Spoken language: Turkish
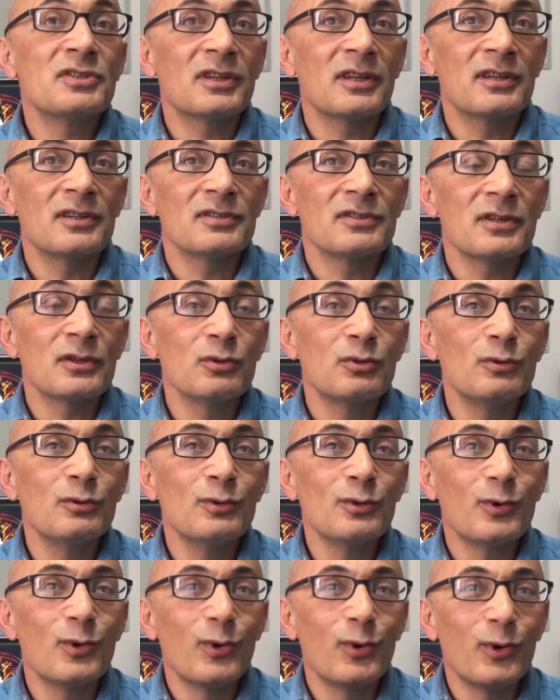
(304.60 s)
İşsiz kalınca
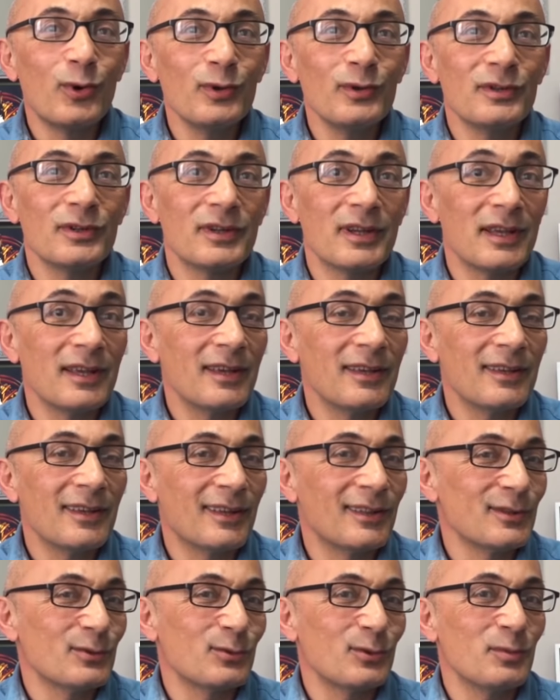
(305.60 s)
günlük 10
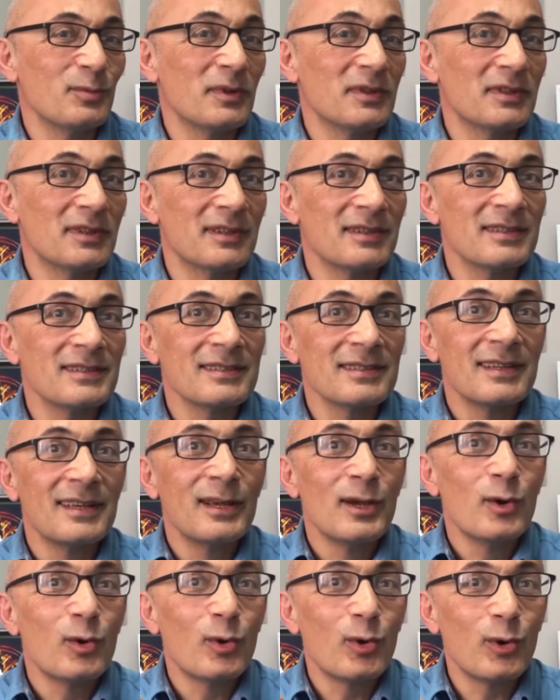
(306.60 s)
liraya yanlış
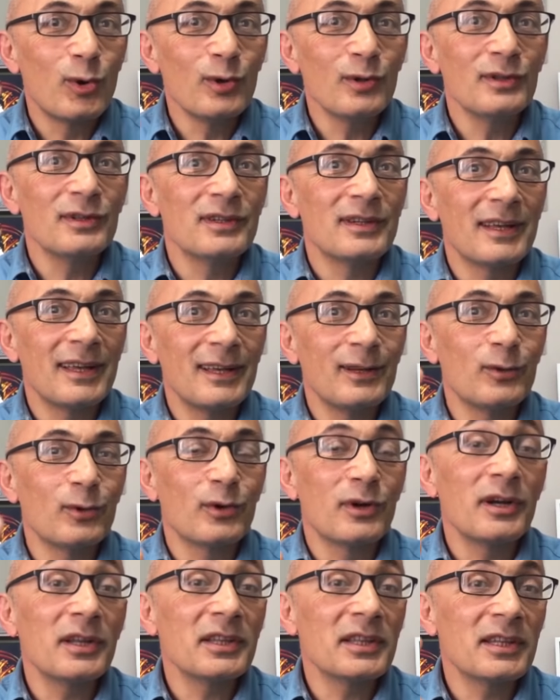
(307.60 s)
duymadınız 10
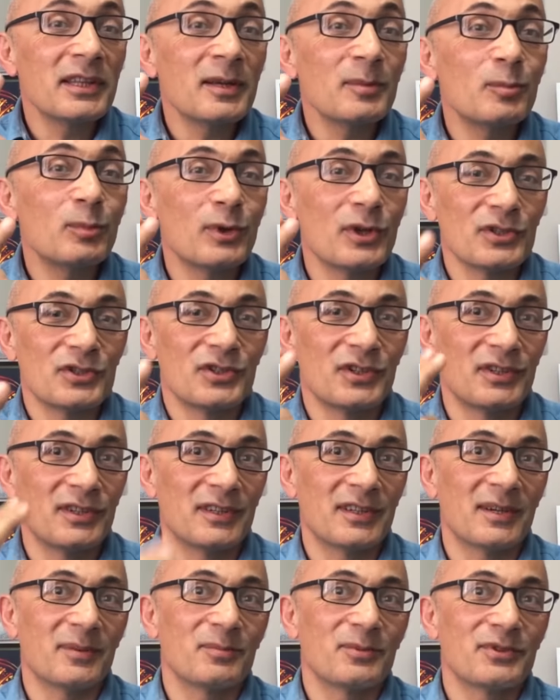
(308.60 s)
liraya lokantada
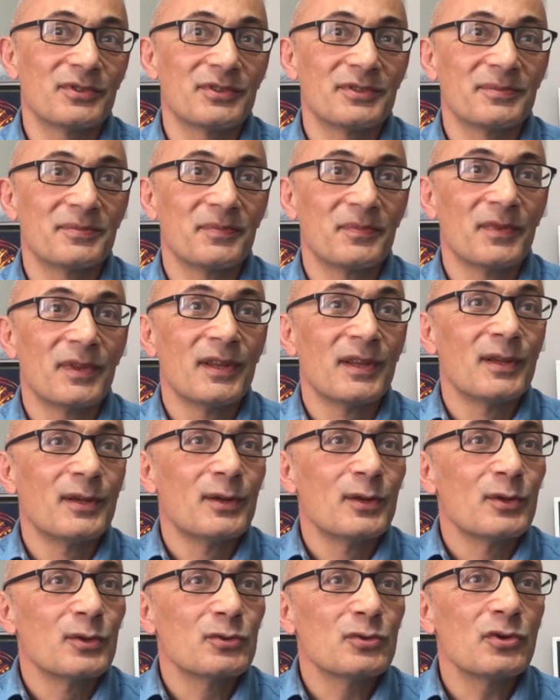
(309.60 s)
bulaşık yıkamış.
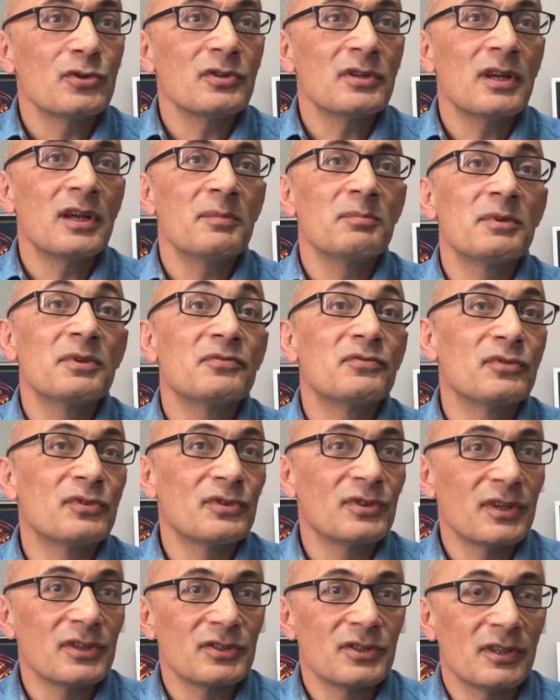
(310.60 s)
Sonra bir
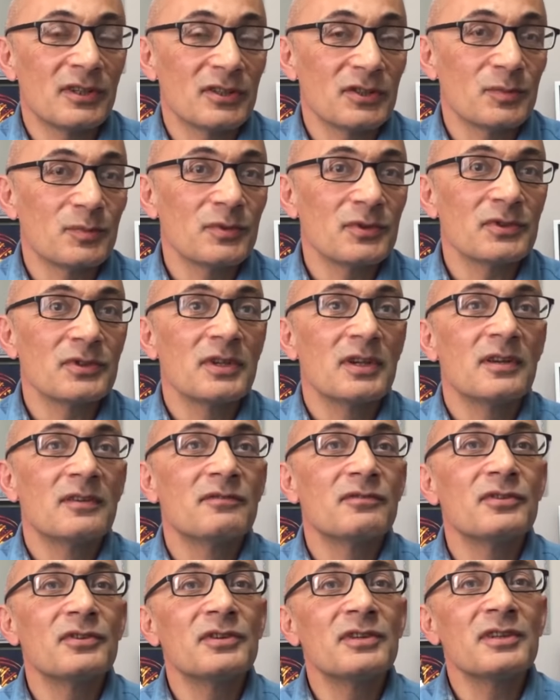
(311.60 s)
fırında
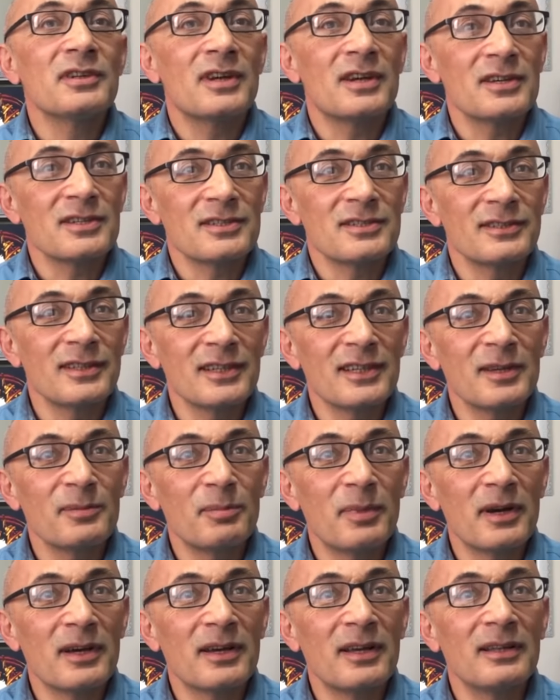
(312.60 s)
çalışmış. Fırının
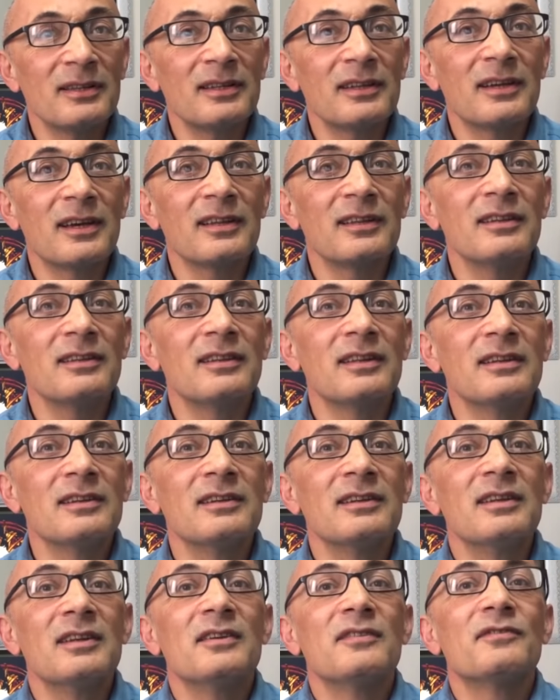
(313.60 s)
karşısındaki bakkalda
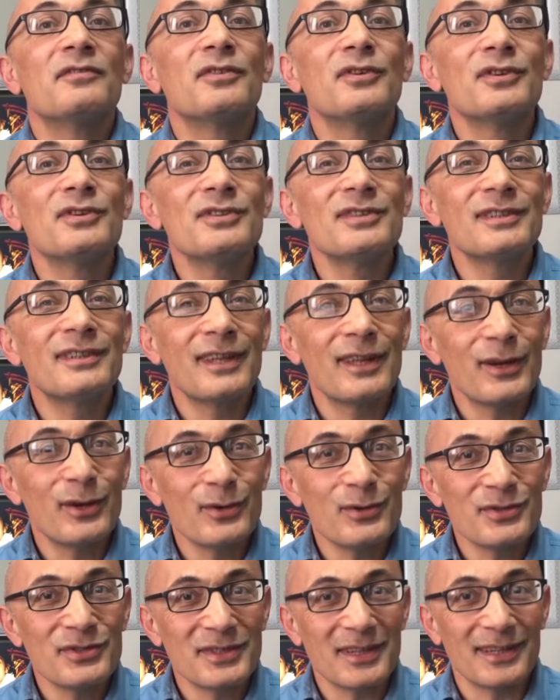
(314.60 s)
kadınların fırıncı
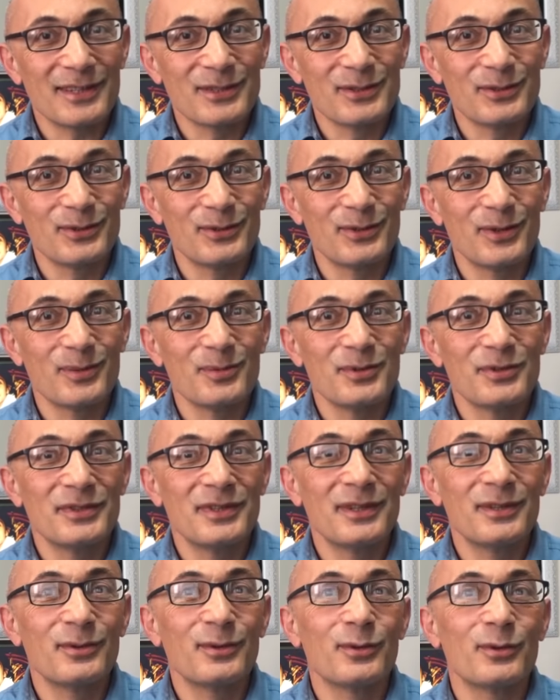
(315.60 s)
terörist
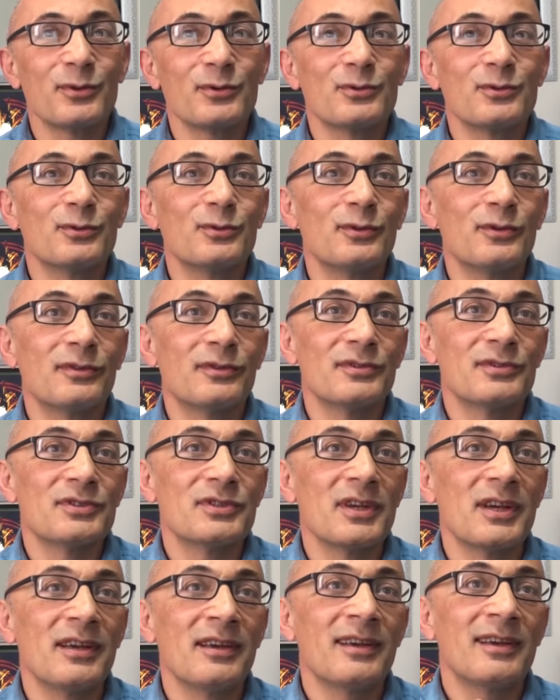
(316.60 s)
çalıştırıyormuş dedikodusu
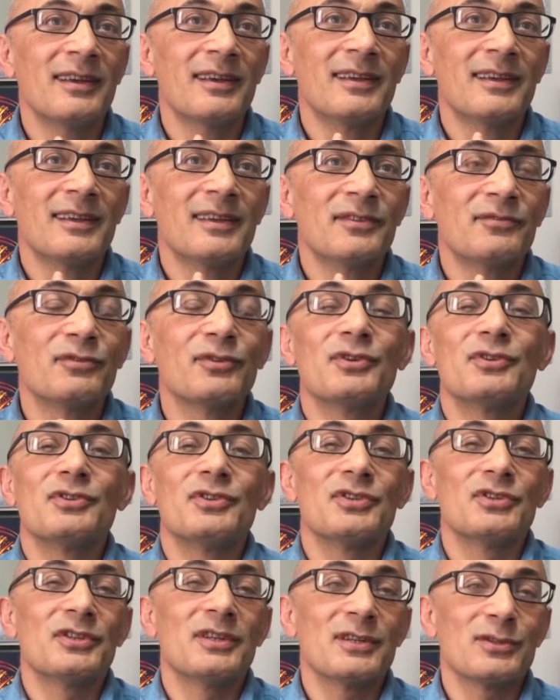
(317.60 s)
duyulunca
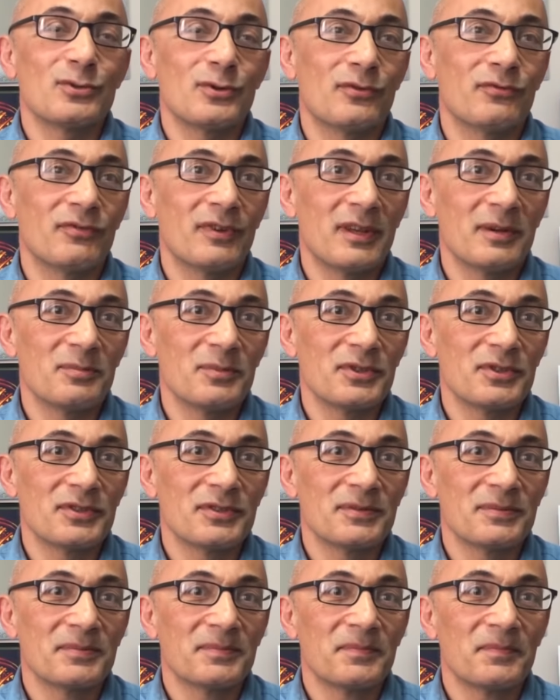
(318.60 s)
fırıncı işine son
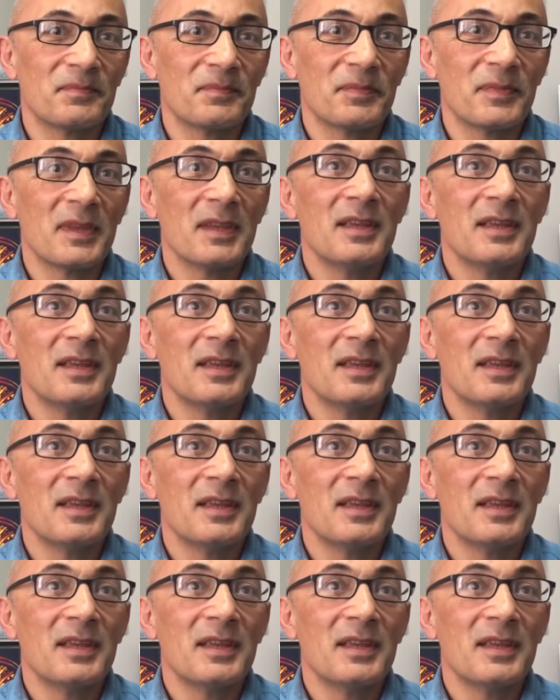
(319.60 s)
vermiş.